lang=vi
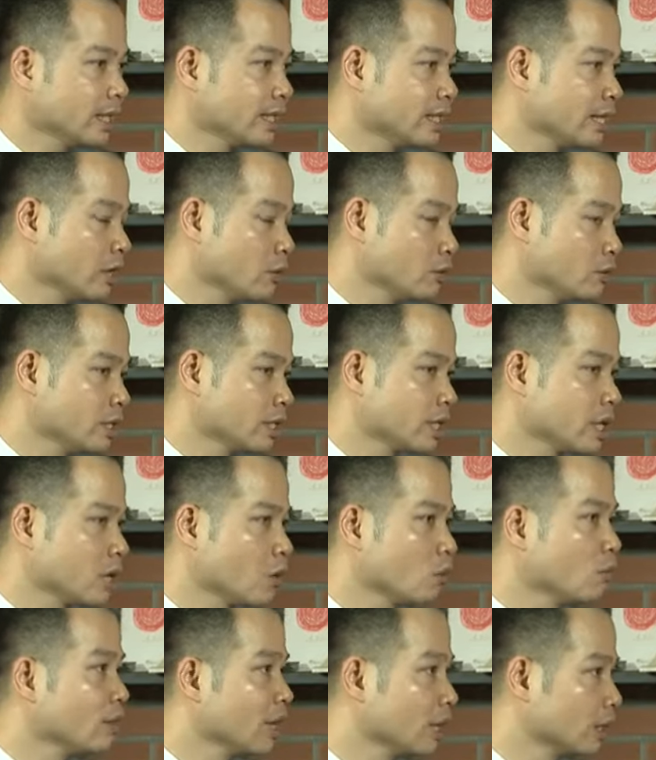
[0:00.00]
là nhiều những cái
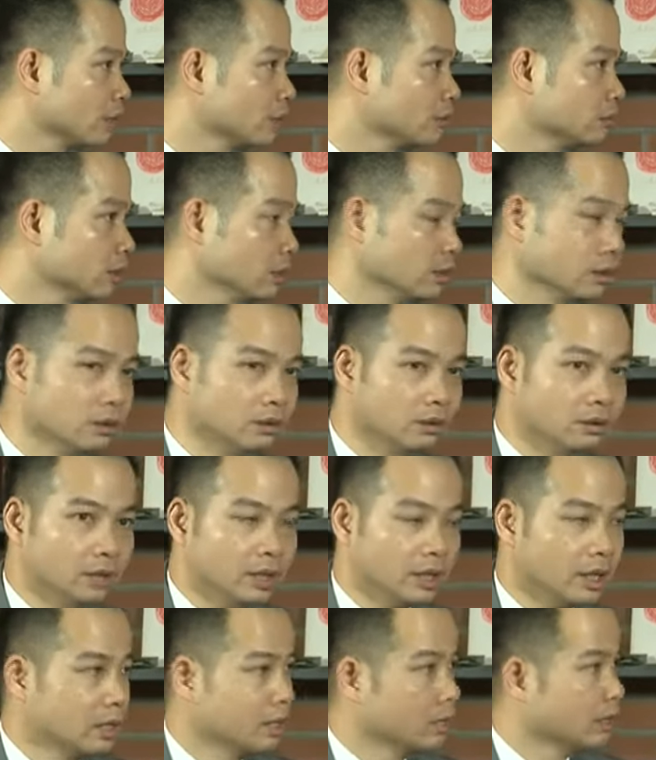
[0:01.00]
công việc, từ
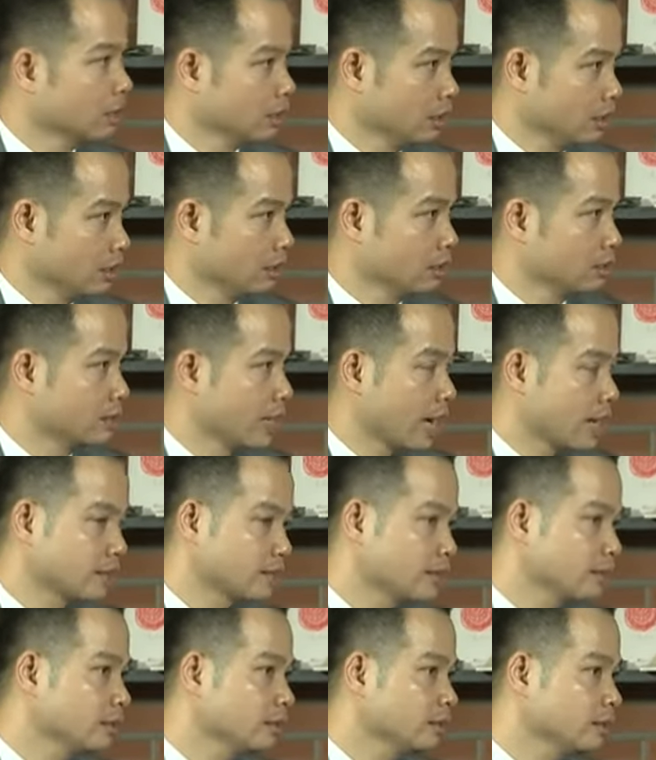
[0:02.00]
gia
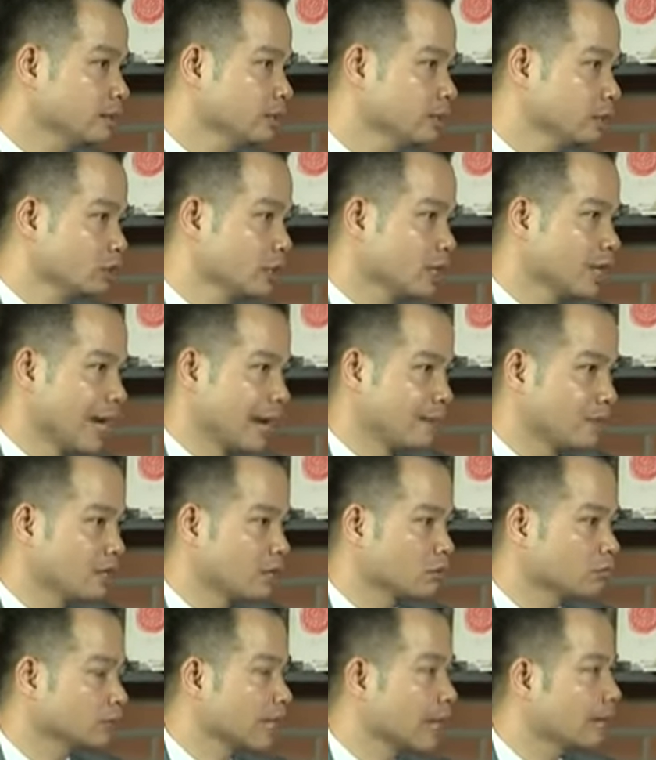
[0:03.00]
sư rồi đi làm những
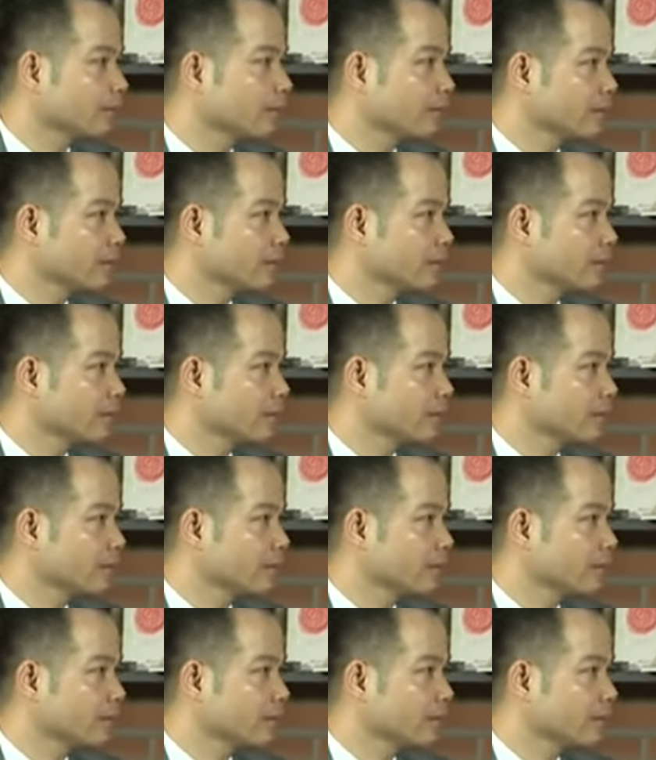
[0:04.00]
công tác